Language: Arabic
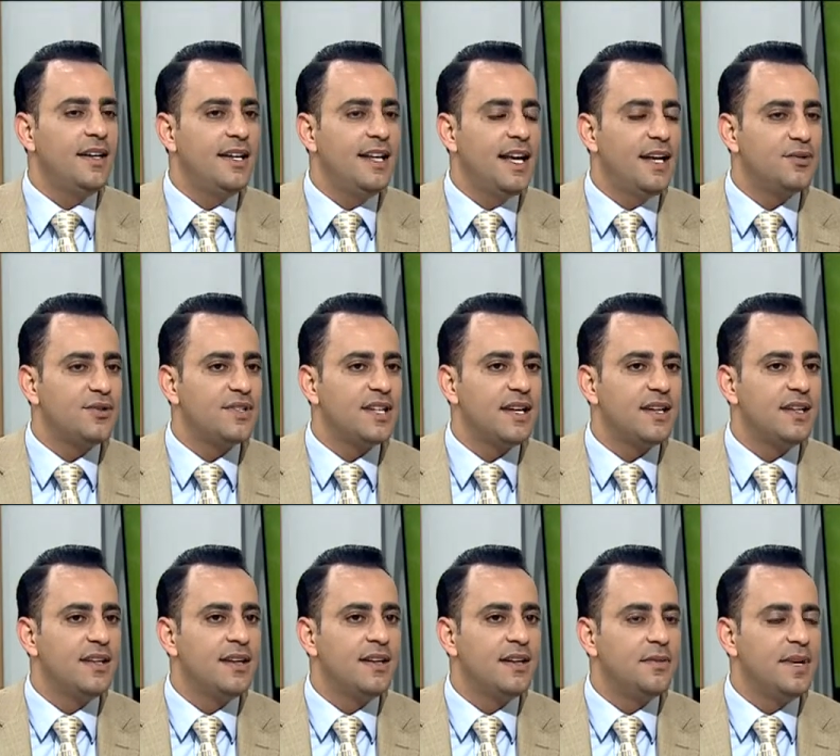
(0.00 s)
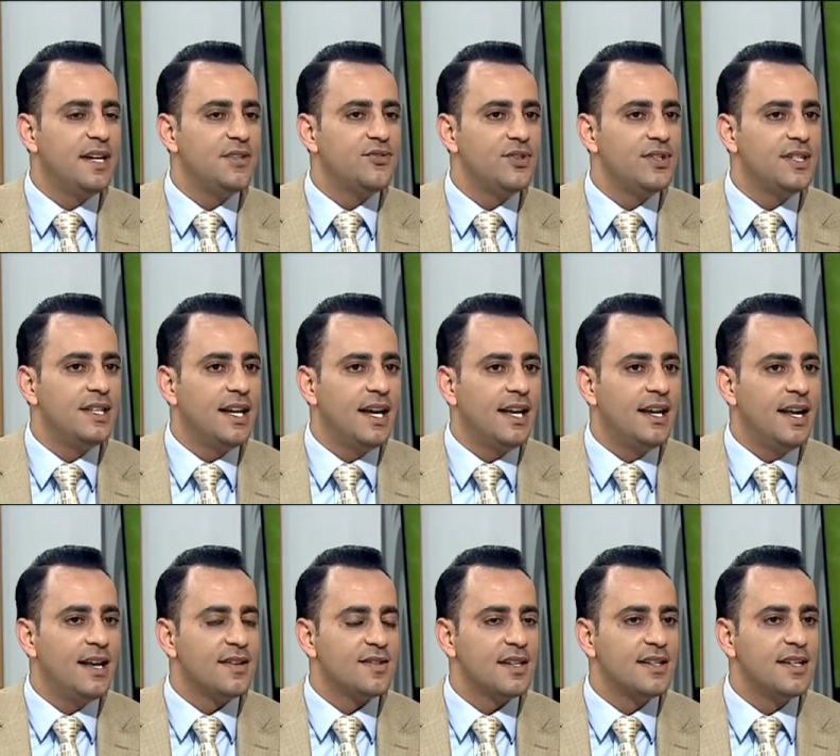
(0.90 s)
للأستاذ ماجد
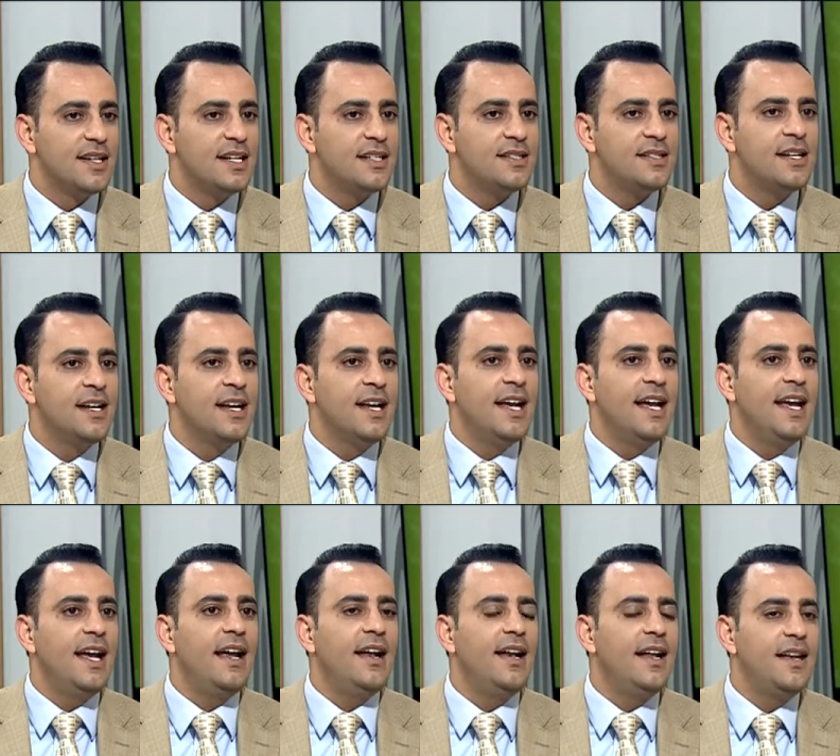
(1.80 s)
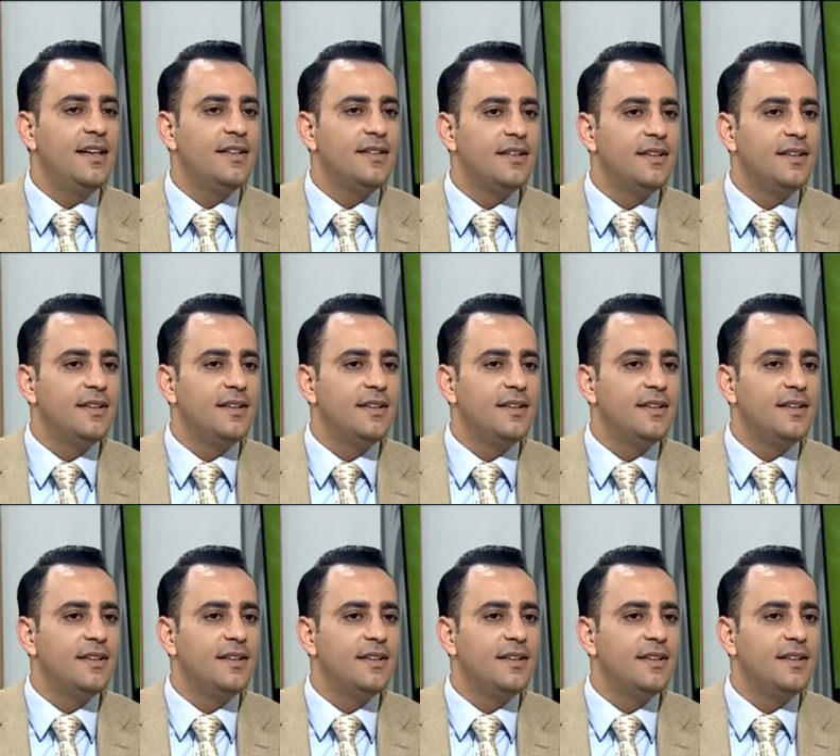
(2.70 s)
الحسنات إعلان